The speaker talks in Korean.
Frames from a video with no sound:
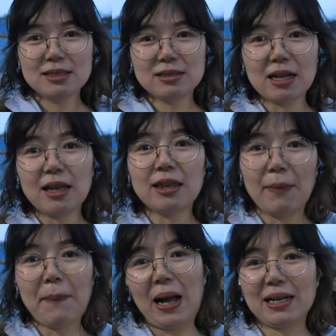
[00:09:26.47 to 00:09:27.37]

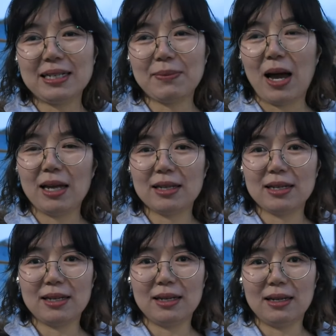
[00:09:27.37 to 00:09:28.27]
창단된 만큼
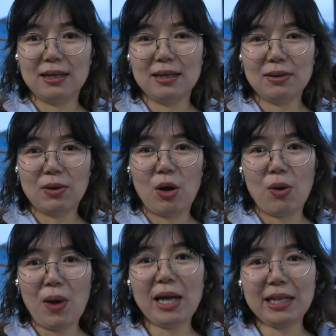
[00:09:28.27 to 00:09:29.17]
아이들
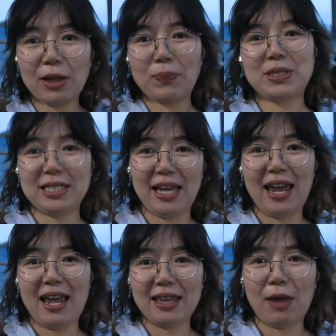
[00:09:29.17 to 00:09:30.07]
어, 화이팅
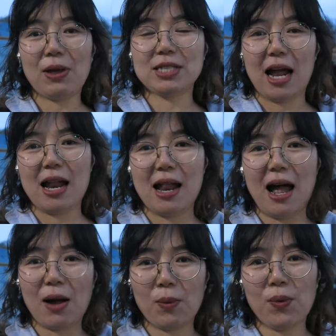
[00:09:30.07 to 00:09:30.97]
넘치게 대회
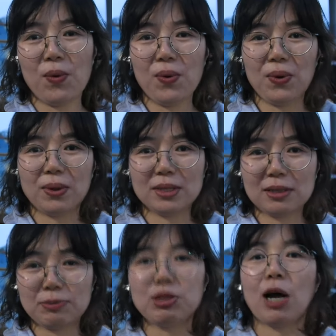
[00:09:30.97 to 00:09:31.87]
잘하고
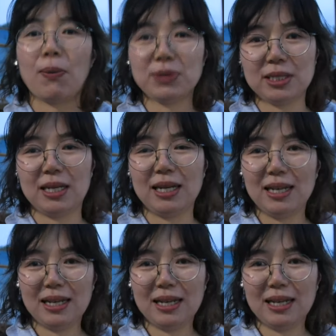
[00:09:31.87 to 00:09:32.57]
부상 없이